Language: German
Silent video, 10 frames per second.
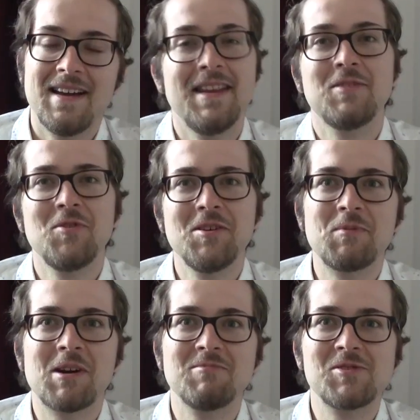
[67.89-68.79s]
Natürlich
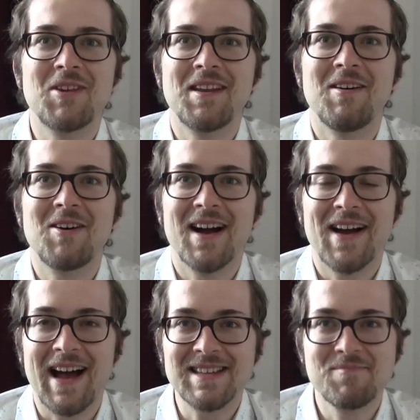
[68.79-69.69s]
bekommst du dann auch
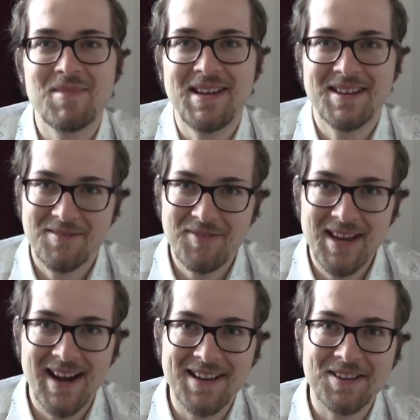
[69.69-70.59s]
rassenbedingte
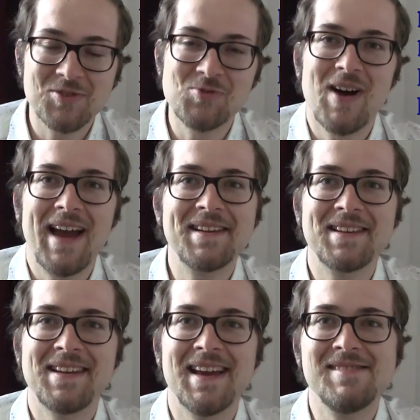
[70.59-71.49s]
Fähigkeiten dazu. Eine,
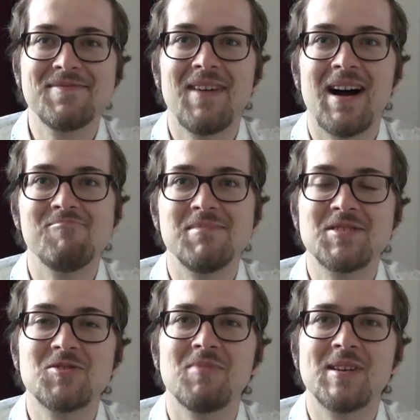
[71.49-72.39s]
die die Elfen haben,
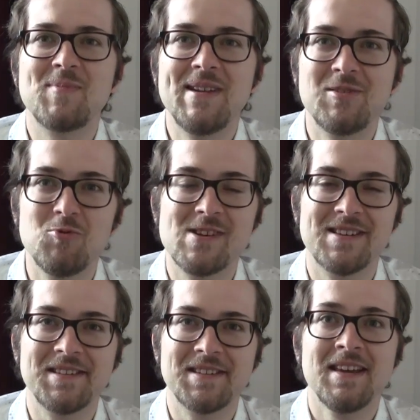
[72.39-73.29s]
ist zum Beispiel die
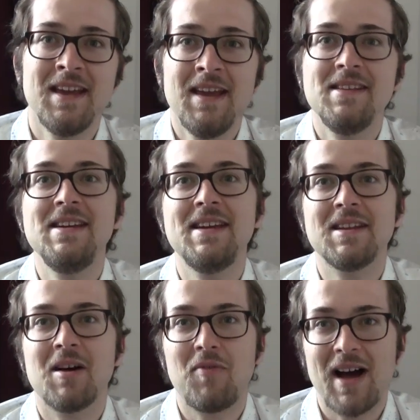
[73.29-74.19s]
Dunkelsicht. Die
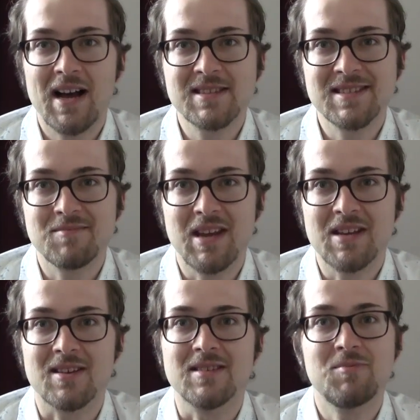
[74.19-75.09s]
geht auf 18
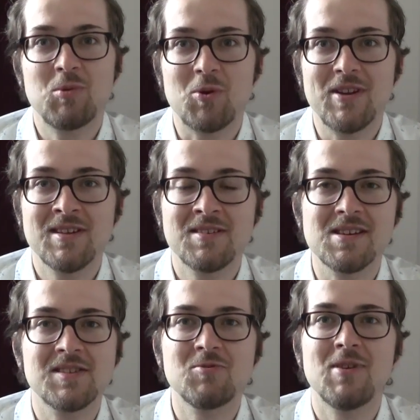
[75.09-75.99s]
Meter. Das bedeutet,
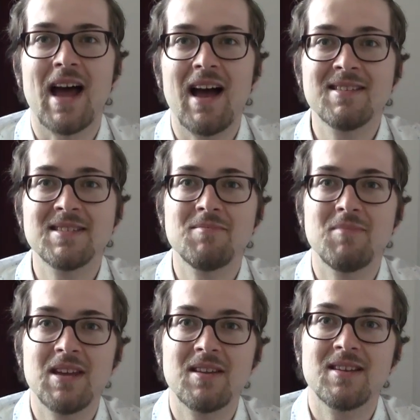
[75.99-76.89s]
dass du in 18
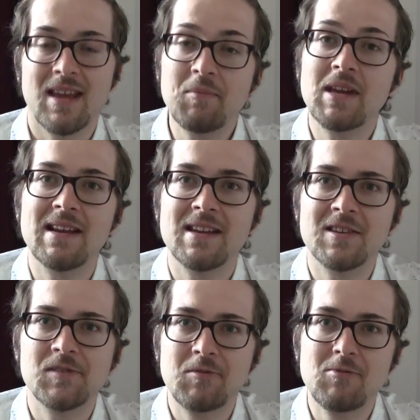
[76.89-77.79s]
Metern
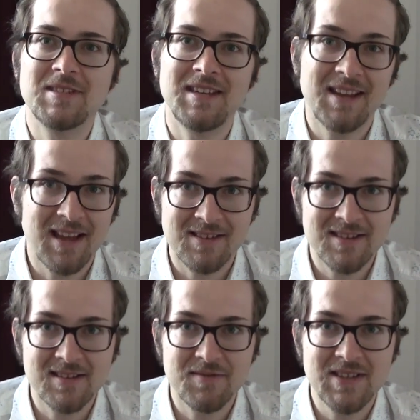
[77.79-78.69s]
Dämmringlicht so gut sehen
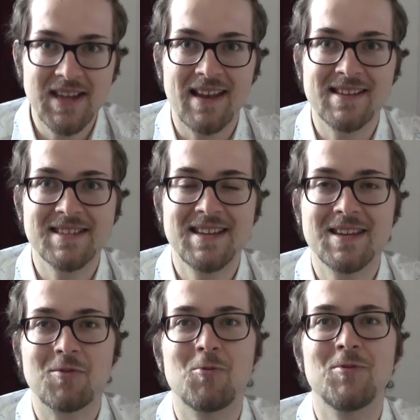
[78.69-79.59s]
kannst, als wäre es helles
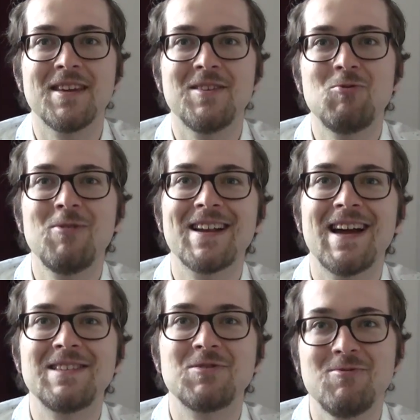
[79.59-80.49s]
Licht und in
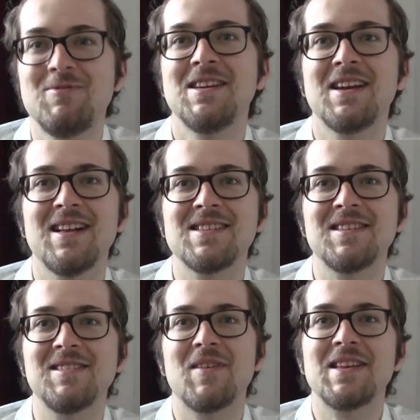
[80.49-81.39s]
Dunkelheit so gut sehen
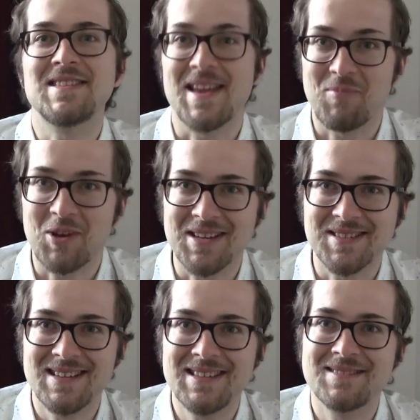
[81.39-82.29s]
kannst, als wäre es
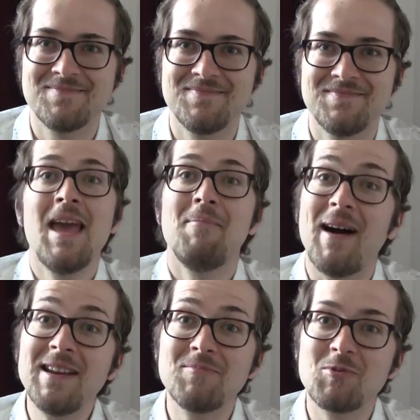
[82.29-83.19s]
dämmeriges Licht.
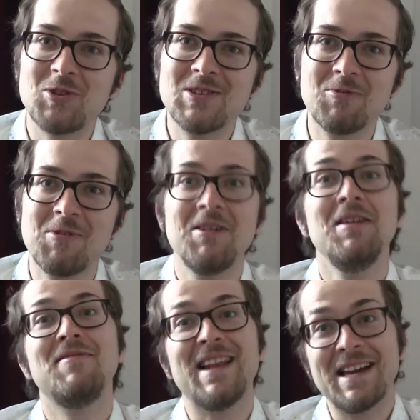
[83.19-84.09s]
Manche bösen Zungen,
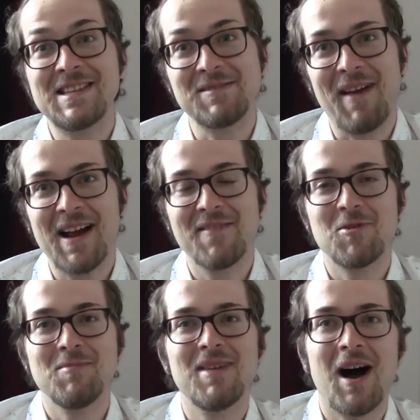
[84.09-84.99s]
vielleicht Zwerge,
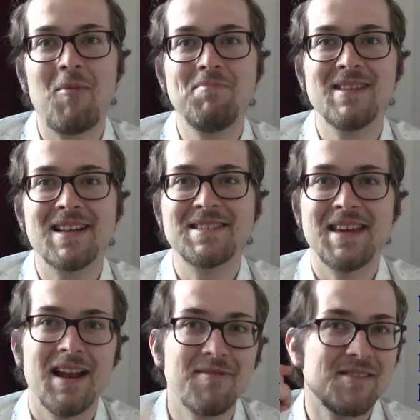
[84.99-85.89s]
würden behaupten, dass
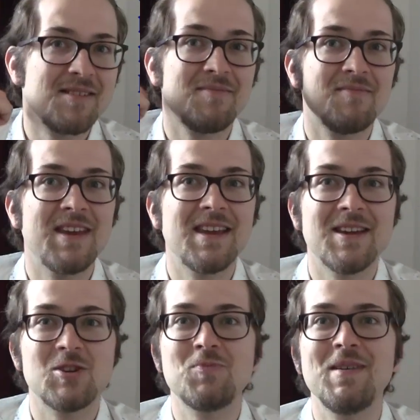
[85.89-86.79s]
die Elfen wegen
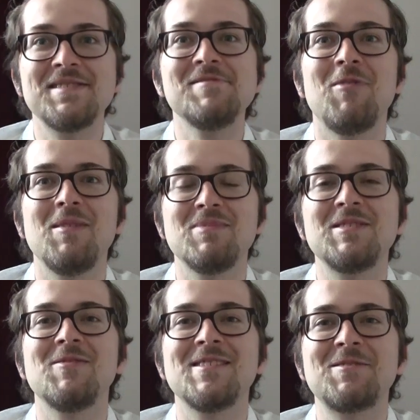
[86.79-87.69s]
ihren spitzen Ohren
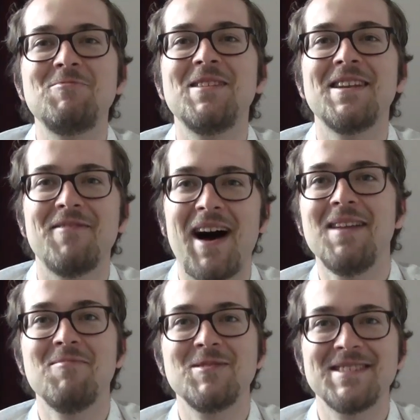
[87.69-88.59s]
besonders gut in der
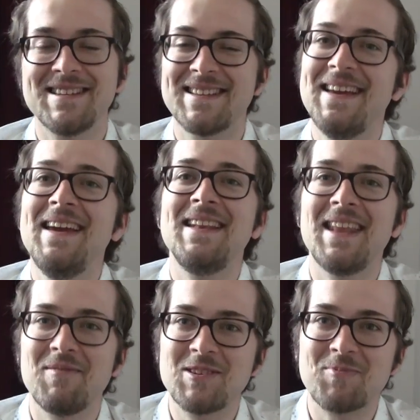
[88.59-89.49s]
Wahrnehmung sind.
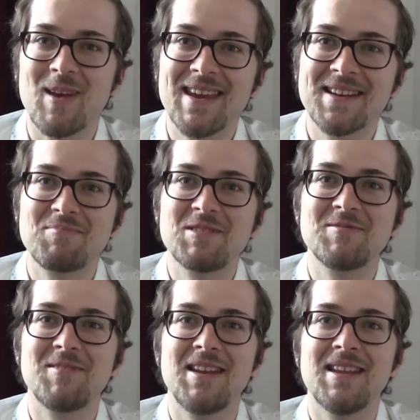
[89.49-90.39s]
Dementsprechend bist
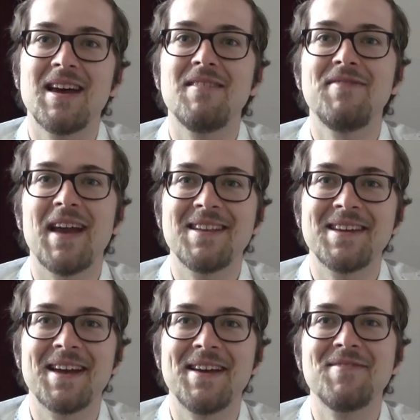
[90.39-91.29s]
du in der
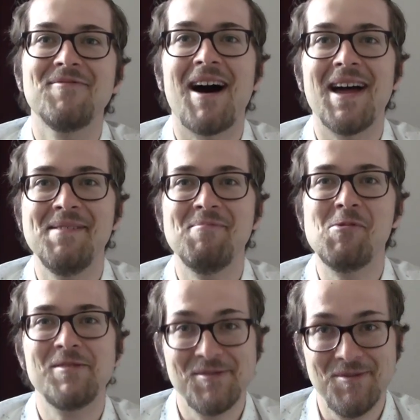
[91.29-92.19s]
Fertigkeit
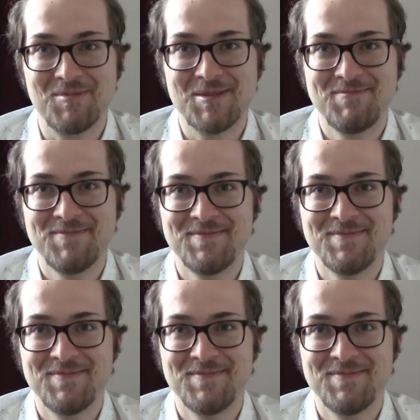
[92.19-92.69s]
Wahrnehmung geübt.